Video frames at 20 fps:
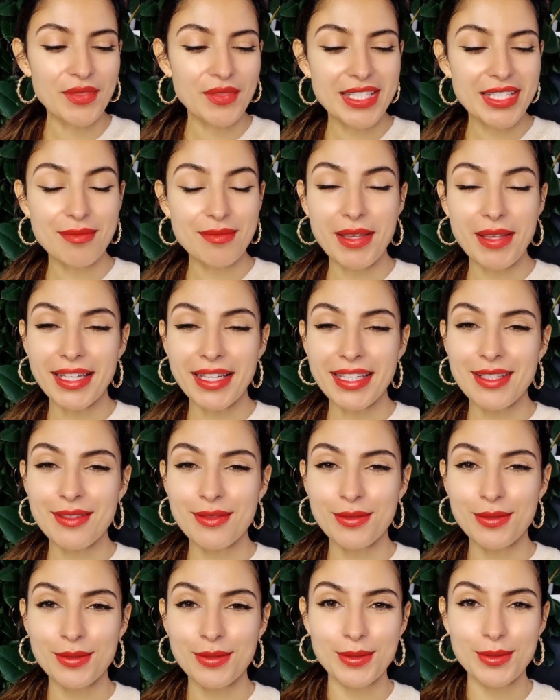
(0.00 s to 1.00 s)
J'espère
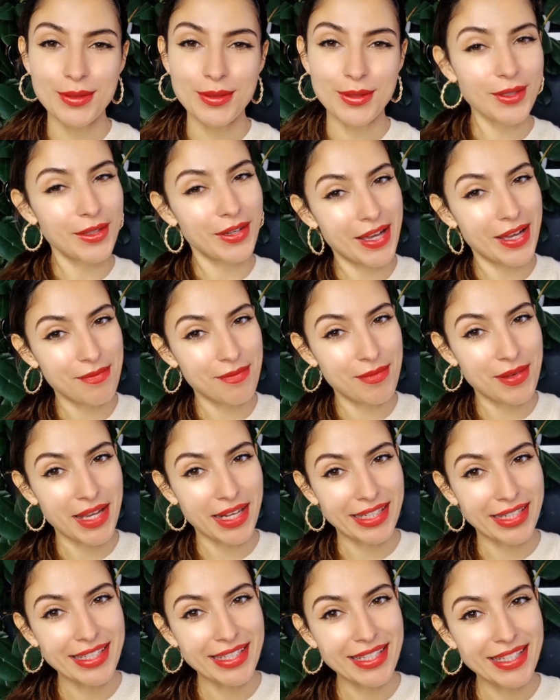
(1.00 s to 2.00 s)
qu'il vous aura
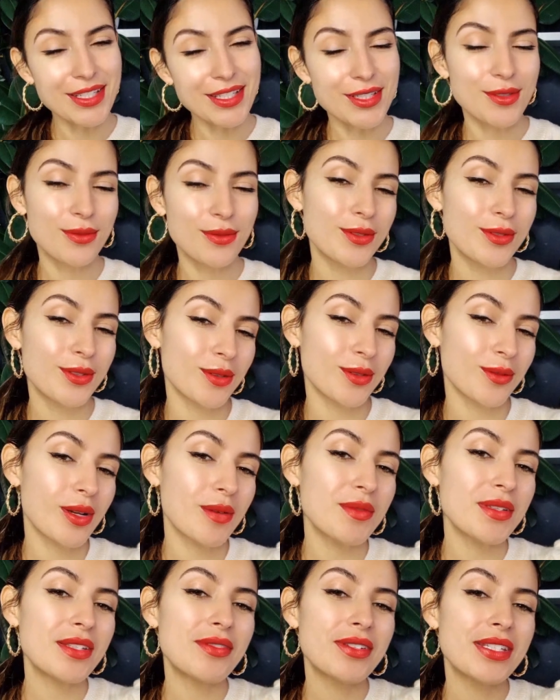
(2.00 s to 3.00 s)
parlé. Je vous envoie
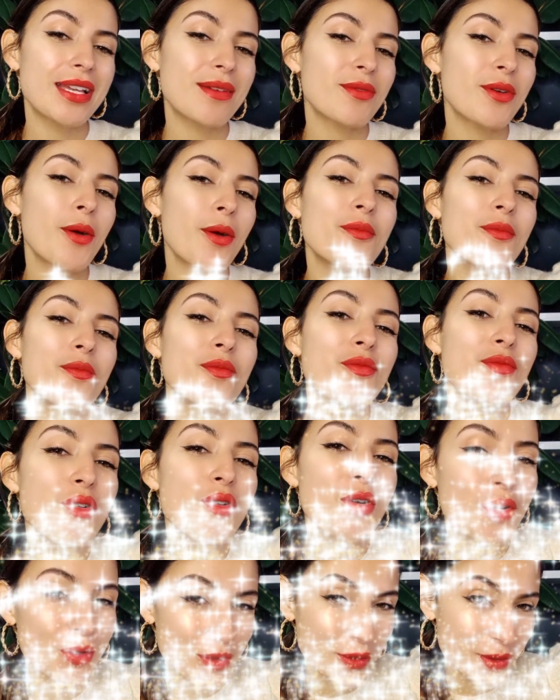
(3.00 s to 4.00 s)
bien évidemment
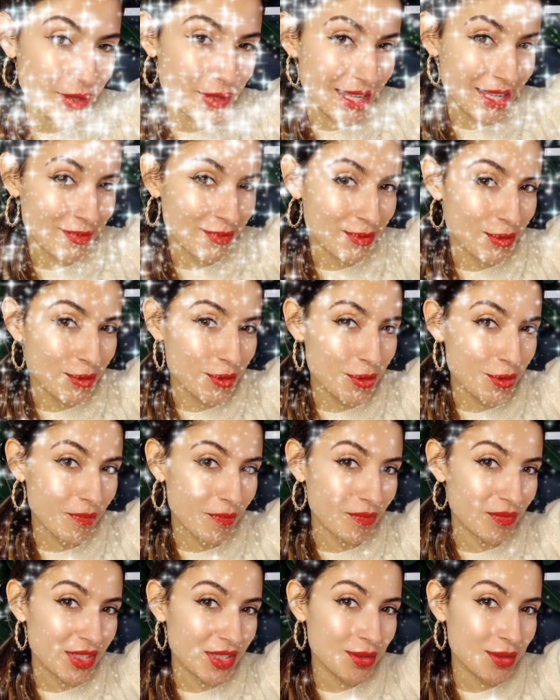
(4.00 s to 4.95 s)
beaucoup d'amour.